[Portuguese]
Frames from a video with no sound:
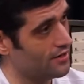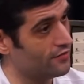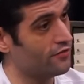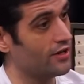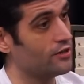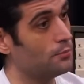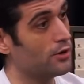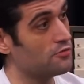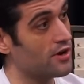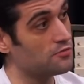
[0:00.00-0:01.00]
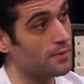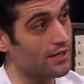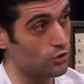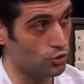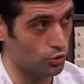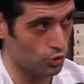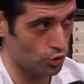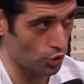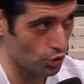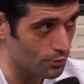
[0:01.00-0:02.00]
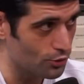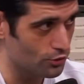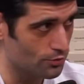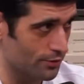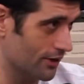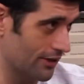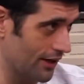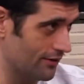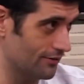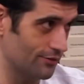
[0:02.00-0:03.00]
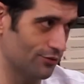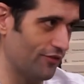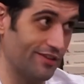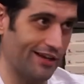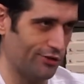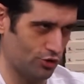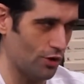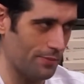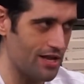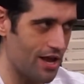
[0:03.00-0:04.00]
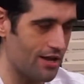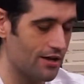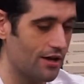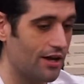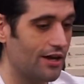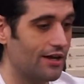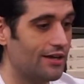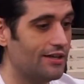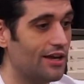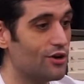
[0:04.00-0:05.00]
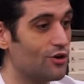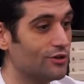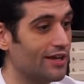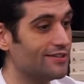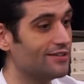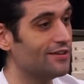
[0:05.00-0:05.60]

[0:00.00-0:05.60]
Vai falar não pode mais para todo mundo, porque né, não vai fazer a lei só para EA. E aí o que acontece?